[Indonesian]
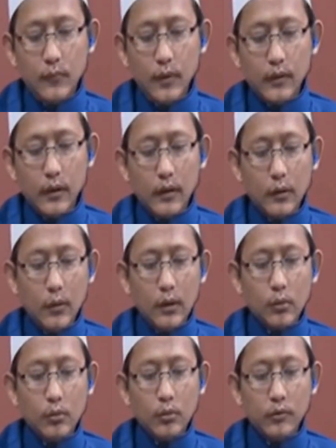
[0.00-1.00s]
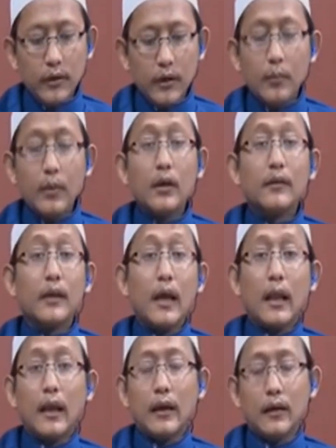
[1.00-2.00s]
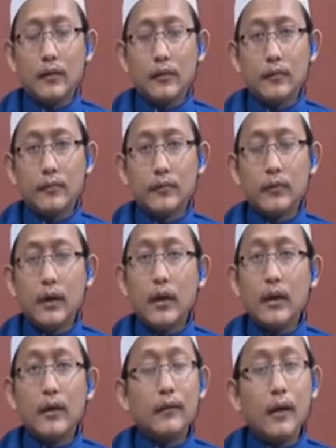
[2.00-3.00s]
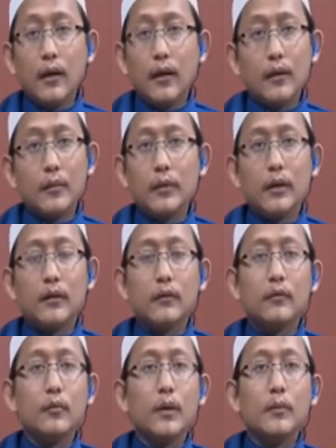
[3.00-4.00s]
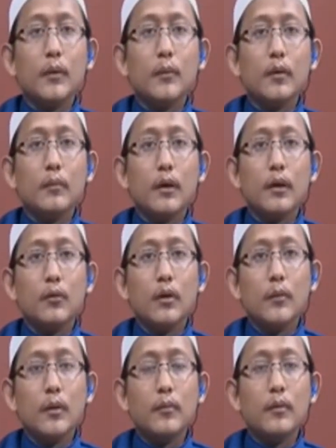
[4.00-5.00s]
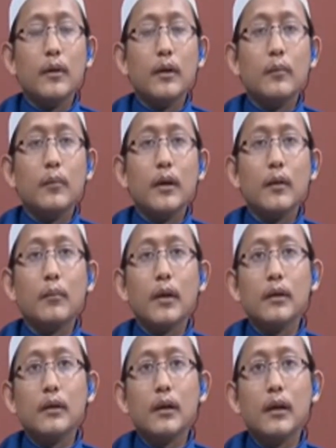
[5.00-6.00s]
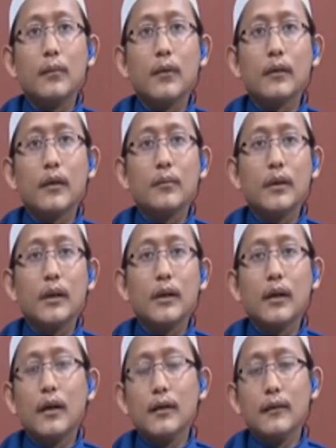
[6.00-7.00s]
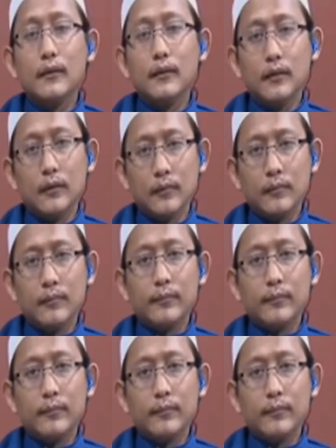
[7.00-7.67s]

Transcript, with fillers: masalah doa kunut siapa yang salah? Enggak ada yang salah, Pak. Cuman memang para ulama berbeda pendapat di dalam masalah menilai hadisnya.